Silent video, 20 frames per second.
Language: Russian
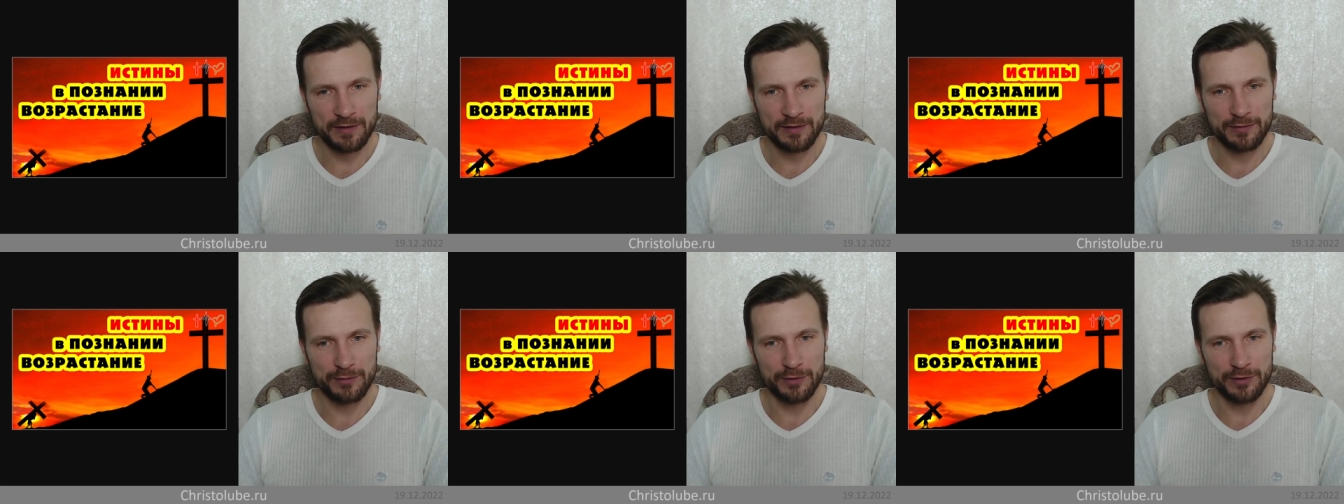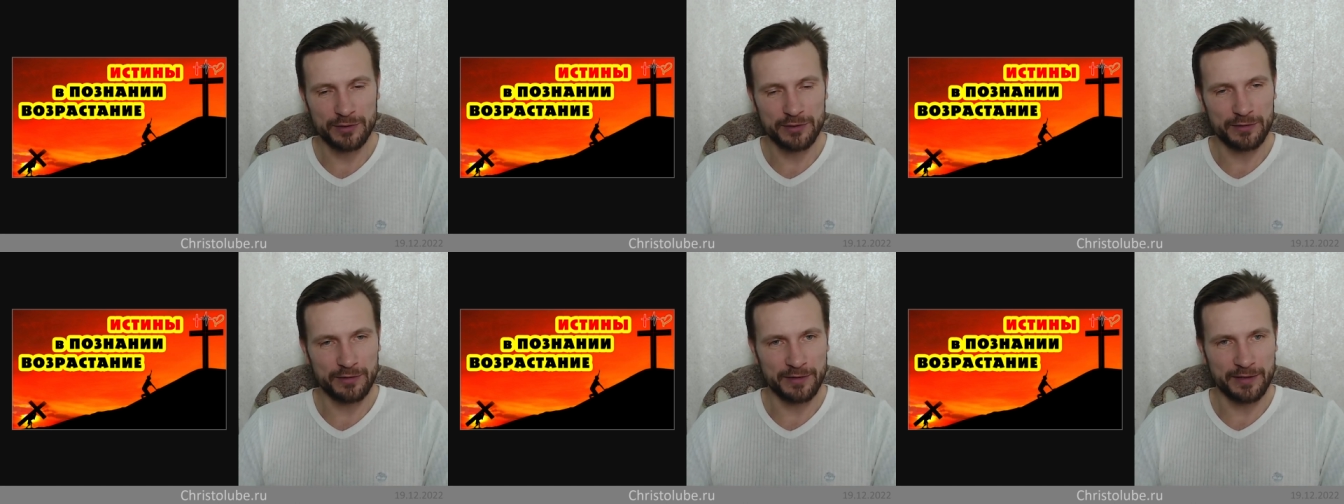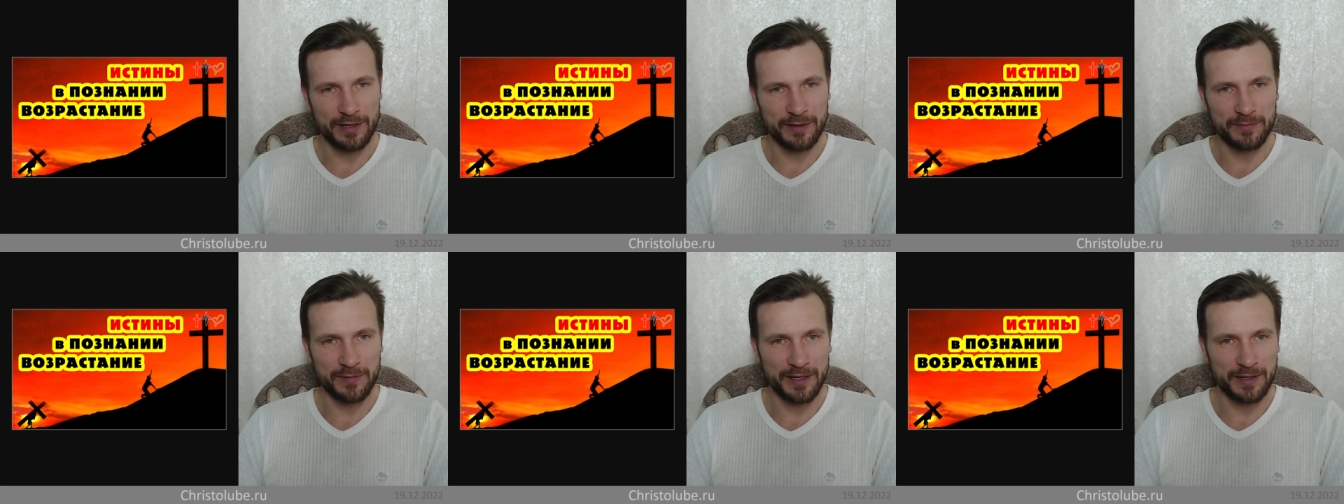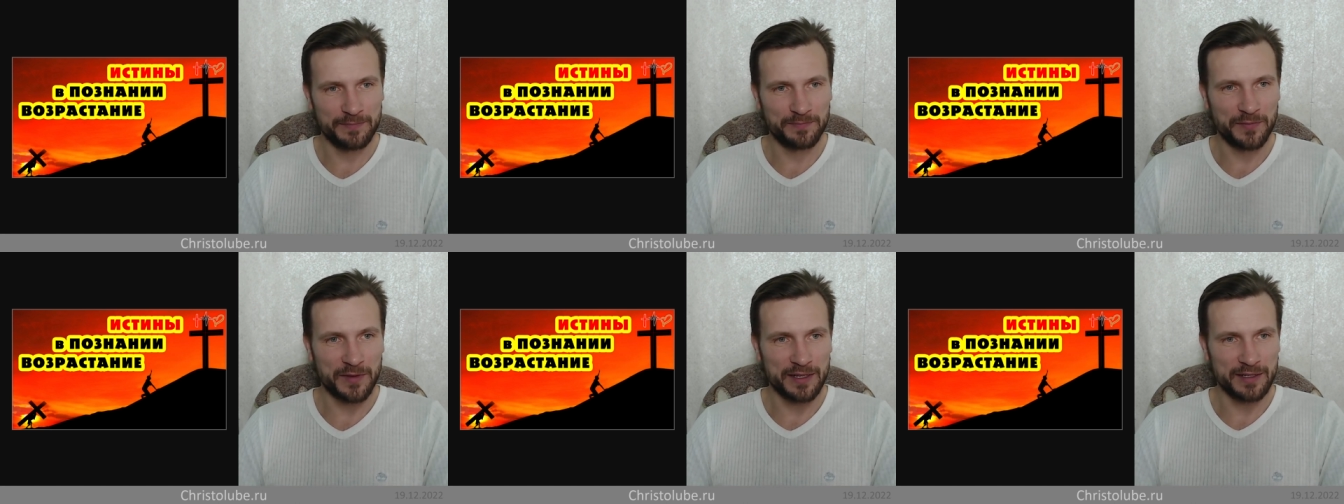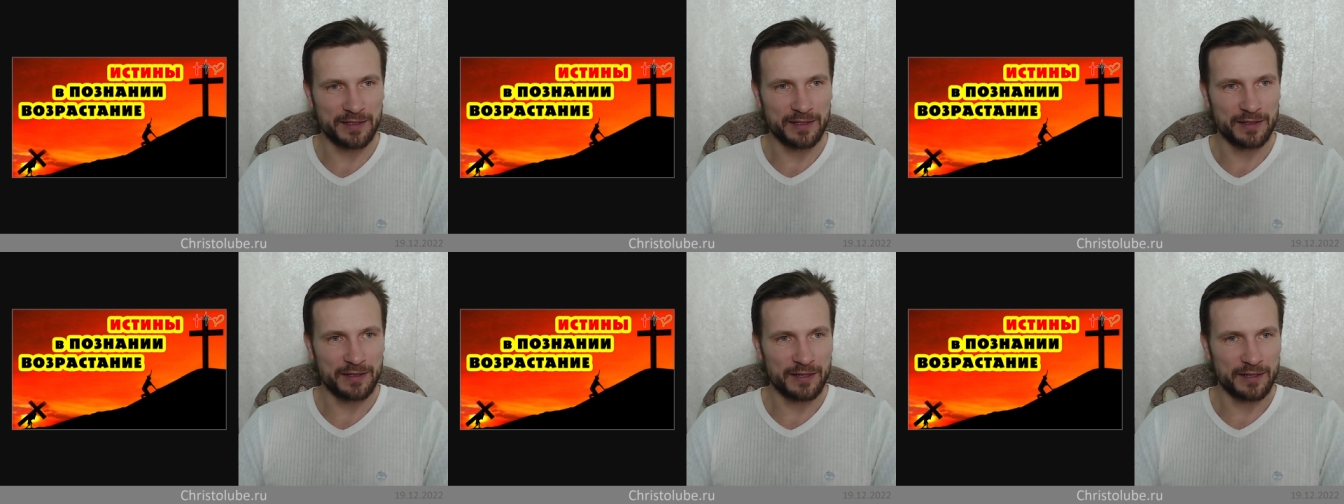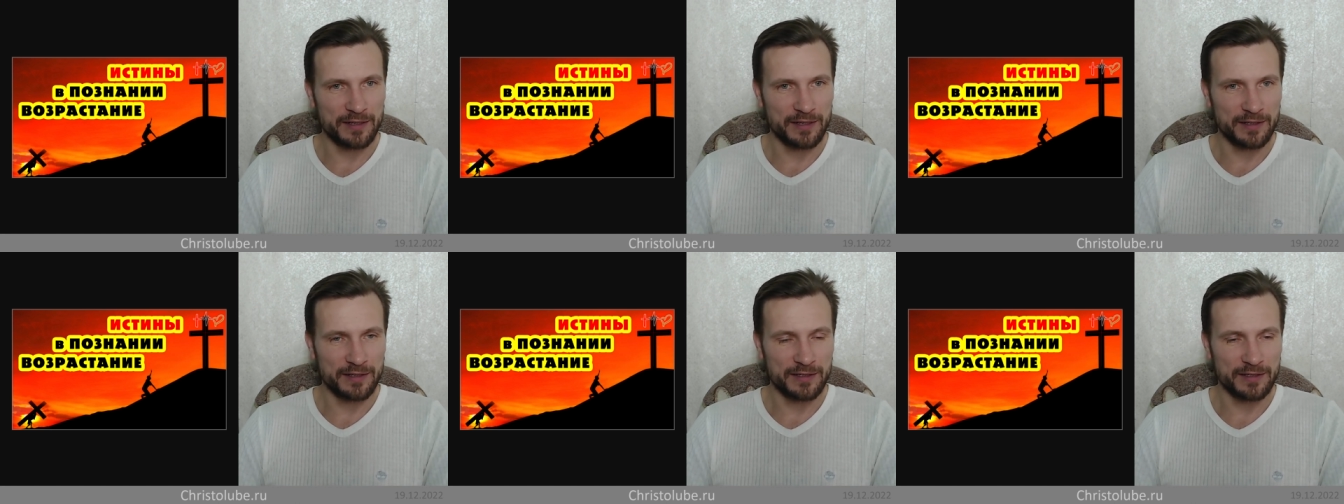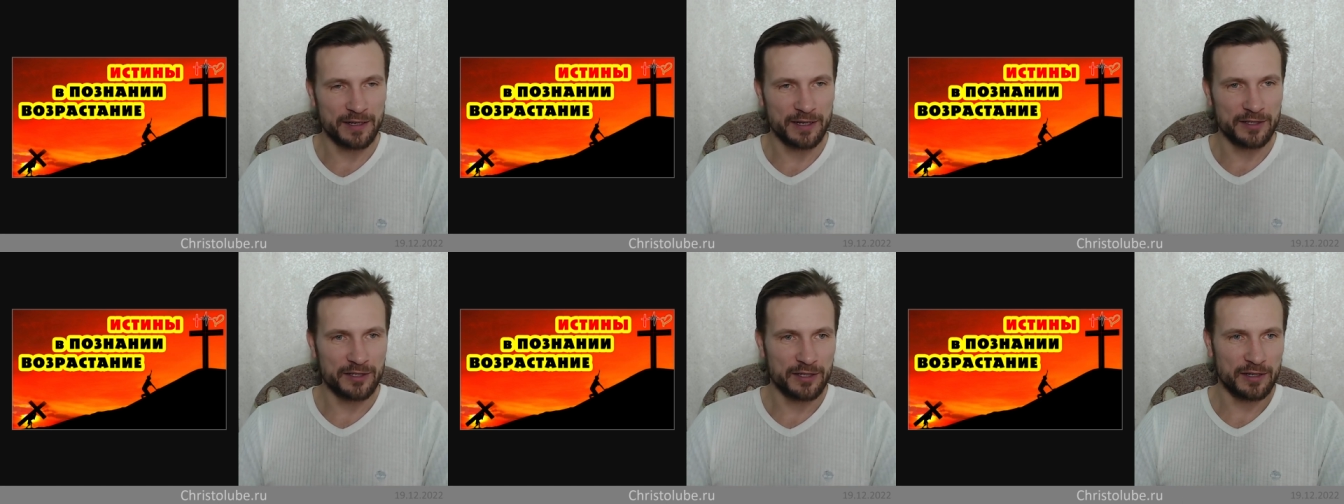кое-что там, да, из интернета
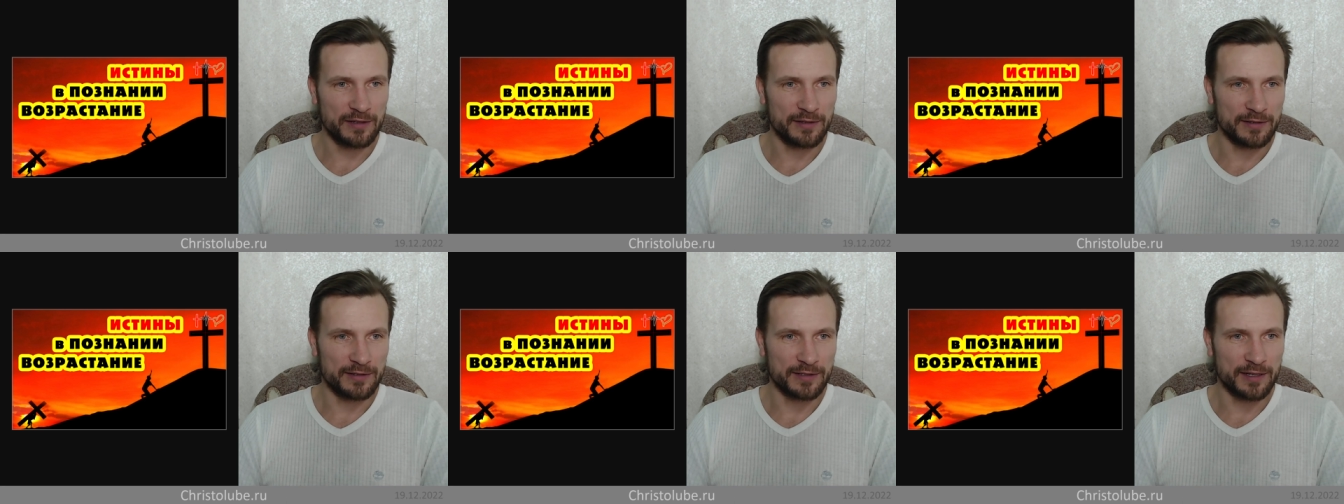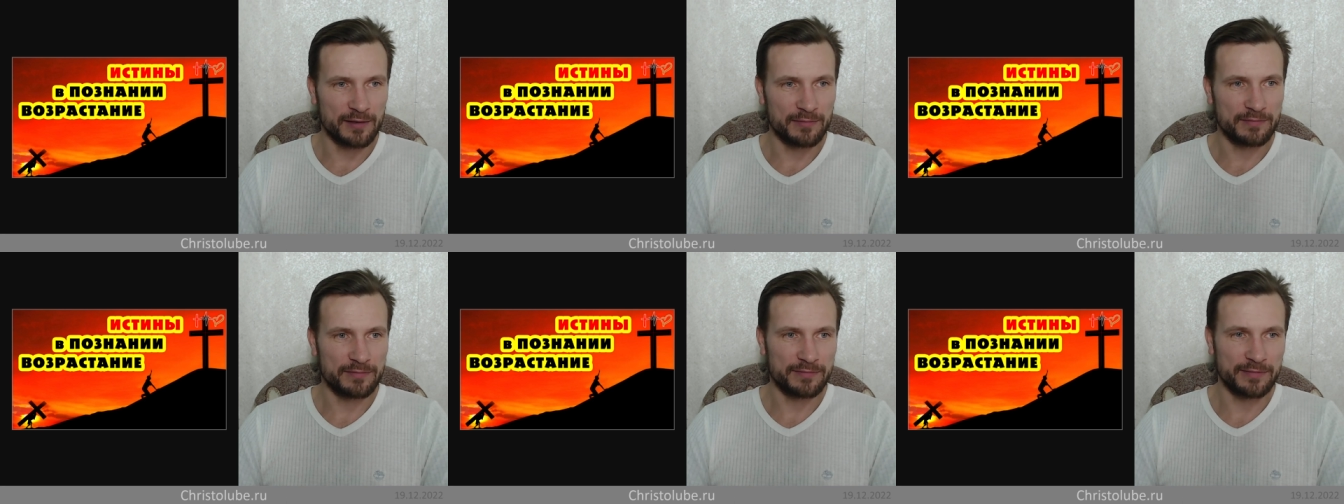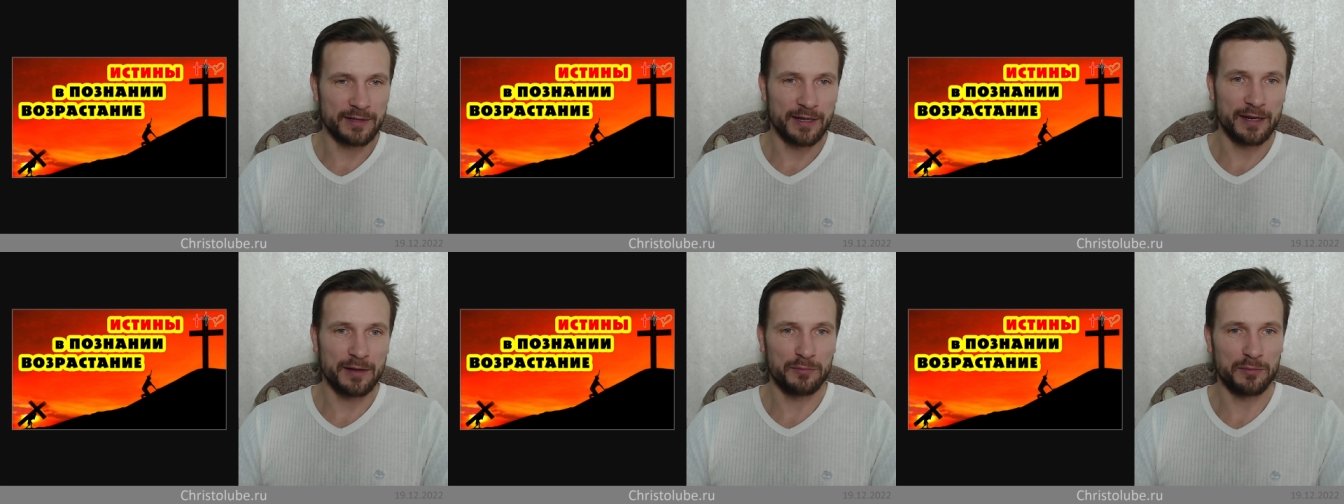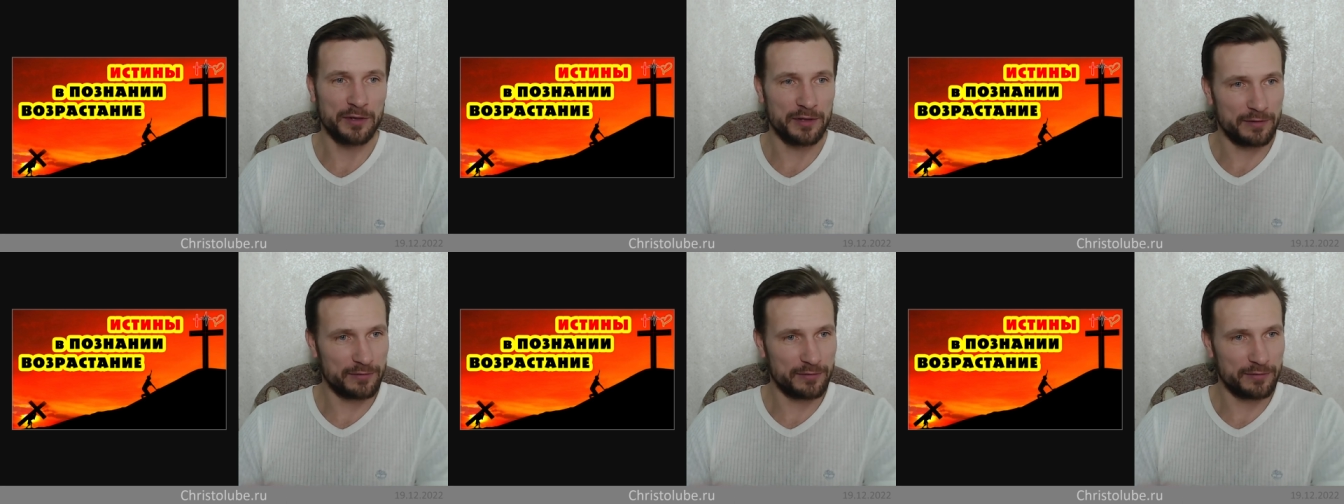скачал и сам долепил.